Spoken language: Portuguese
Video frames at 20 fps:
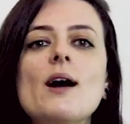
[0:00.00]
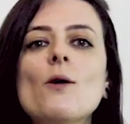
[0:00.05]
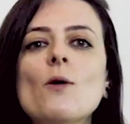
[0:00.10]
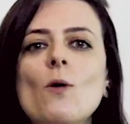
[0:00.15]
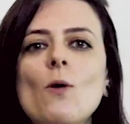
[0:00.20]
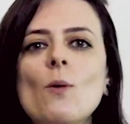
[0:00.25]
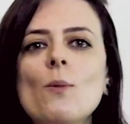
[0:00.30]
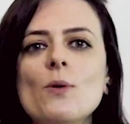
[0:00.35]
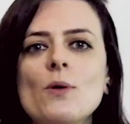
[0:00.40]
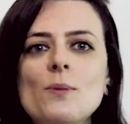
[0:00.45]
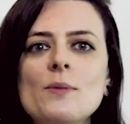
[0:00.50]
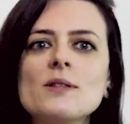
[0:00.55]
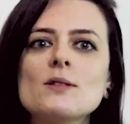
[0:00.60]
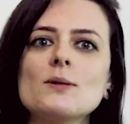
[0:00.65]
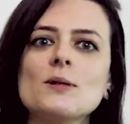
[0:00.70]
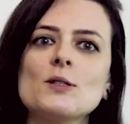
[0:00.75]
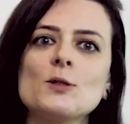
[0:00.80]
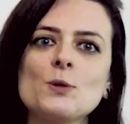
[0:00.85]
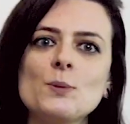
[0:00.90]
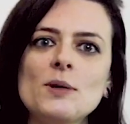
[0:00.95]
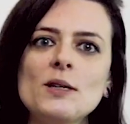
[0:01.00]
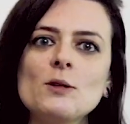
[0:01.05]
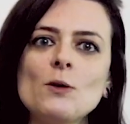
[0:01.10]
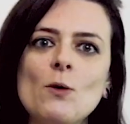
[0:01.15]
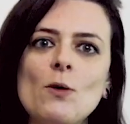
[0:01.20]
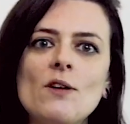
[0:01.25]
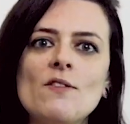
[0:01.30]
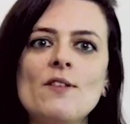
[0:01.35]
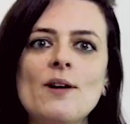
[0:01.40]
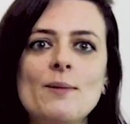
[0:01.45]
é um compromisso assumido
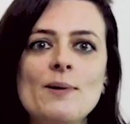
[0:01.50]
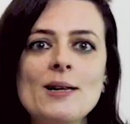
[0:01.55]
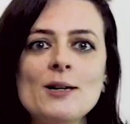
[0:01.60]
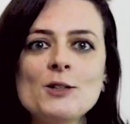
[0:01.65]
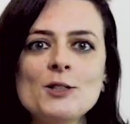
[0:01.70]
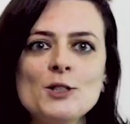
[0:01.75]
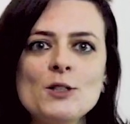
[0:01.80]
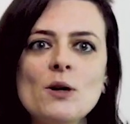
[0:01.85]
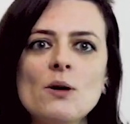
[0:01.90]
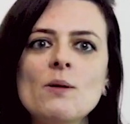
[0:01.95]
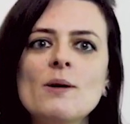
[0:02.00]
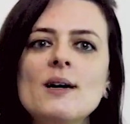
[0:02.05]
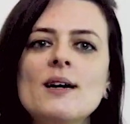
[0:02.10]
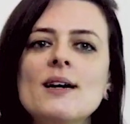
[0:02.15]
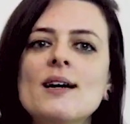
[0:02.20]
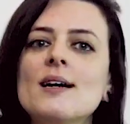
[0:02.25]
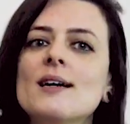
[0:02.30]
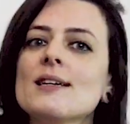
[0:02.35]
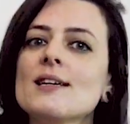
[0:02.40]
com a família Ochoa,